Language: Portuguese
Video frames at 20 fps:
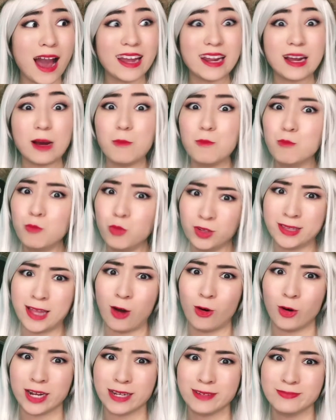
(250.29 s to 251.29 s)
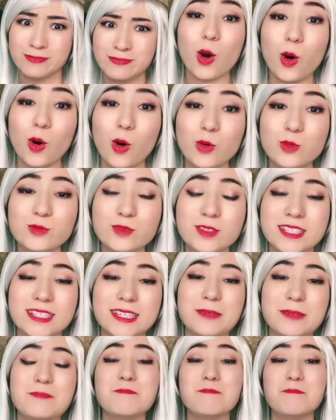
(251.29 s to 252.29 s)
cara muito da hora.
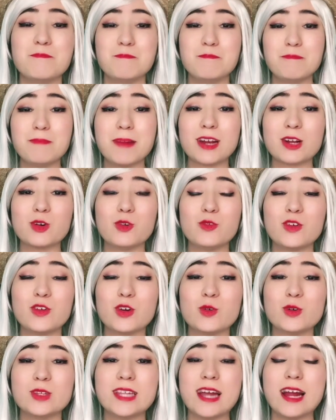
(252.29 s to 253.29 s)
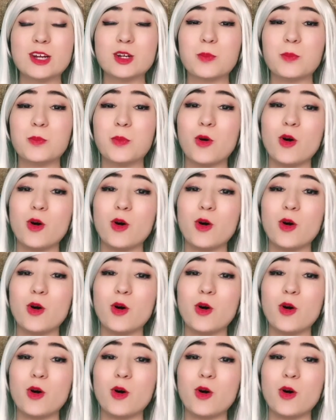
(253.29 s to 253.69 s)
11. Marco foi cuidar do